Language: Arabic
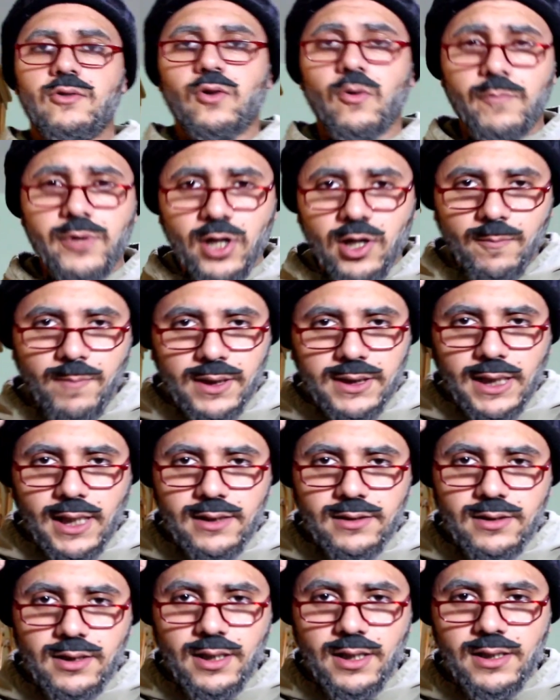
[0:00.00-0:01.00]
وبيخبط
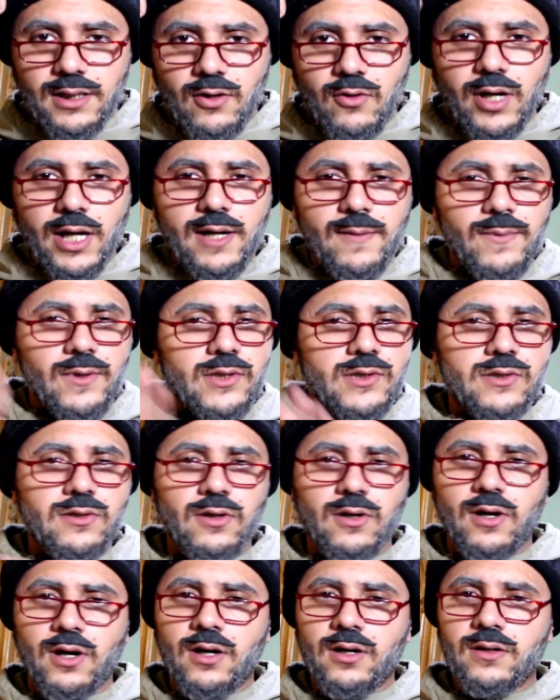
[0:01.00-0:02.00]
عندي هنا وجايب لي
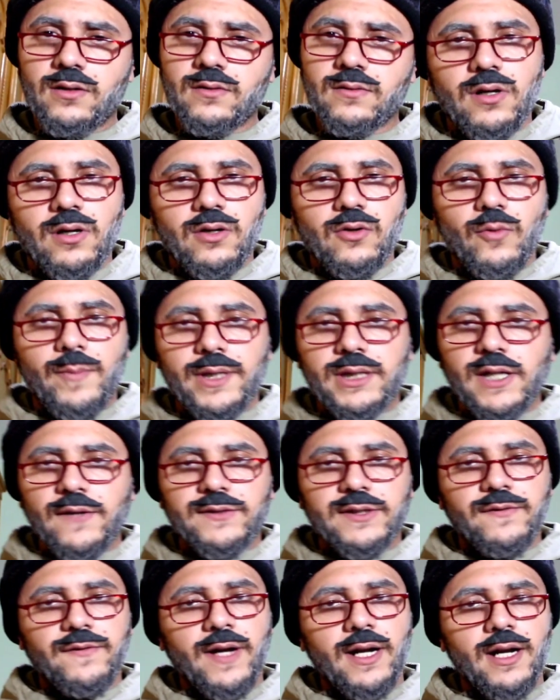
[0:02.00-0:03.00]
صداع
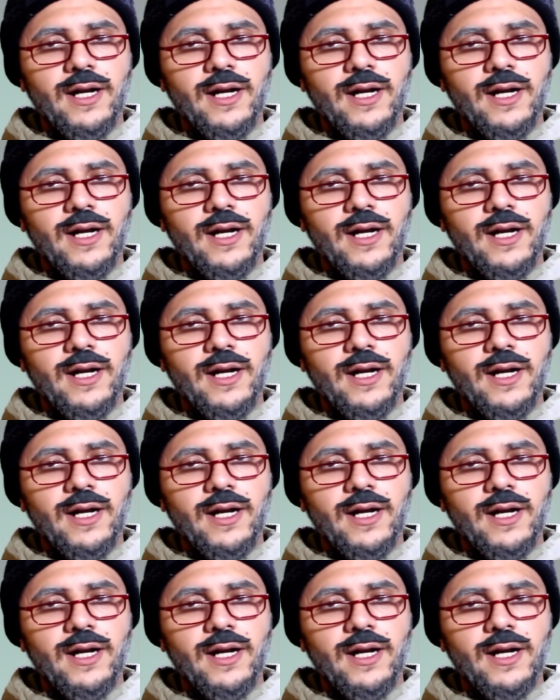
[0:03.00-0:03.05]
وبيتفتف